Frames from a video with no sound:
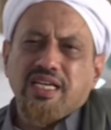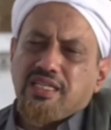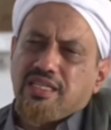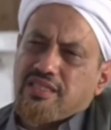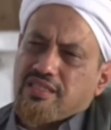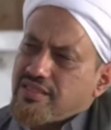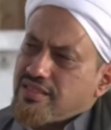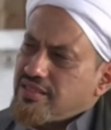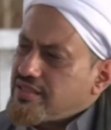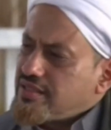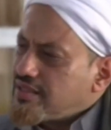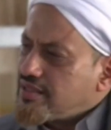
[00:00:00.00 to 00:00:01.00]
ini
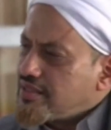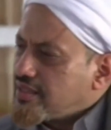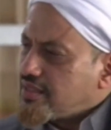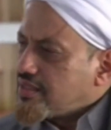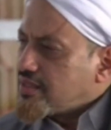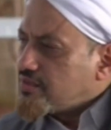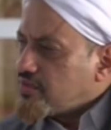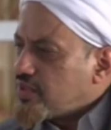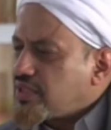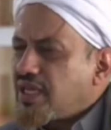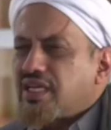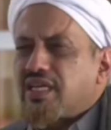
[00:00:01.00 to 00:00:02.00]

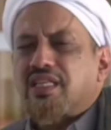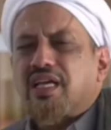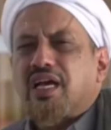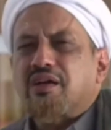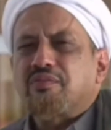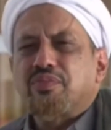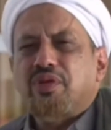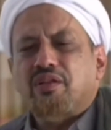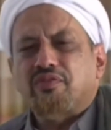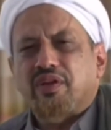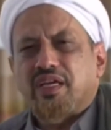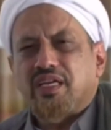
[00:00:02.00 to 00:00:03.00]
bisa kita
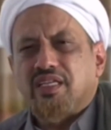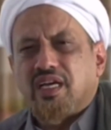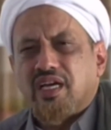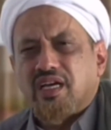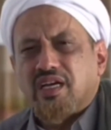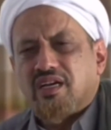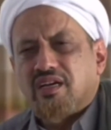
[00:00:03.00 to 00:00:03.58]
ambil faedah